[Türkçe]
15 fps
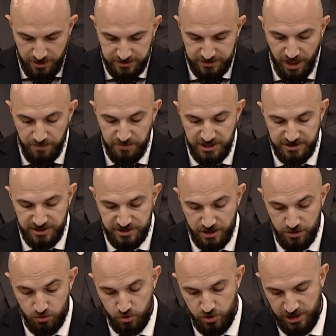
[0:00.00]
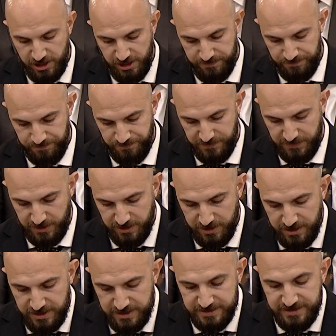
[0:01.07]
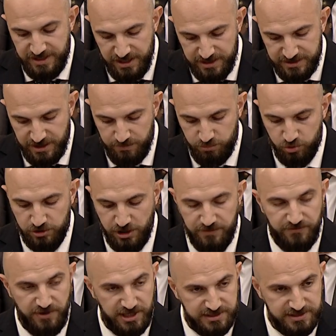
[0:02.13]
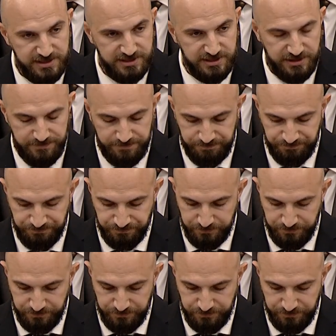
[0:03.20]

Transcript: tahmin edeceğiniz üzere diğeri de bundan farksızdı.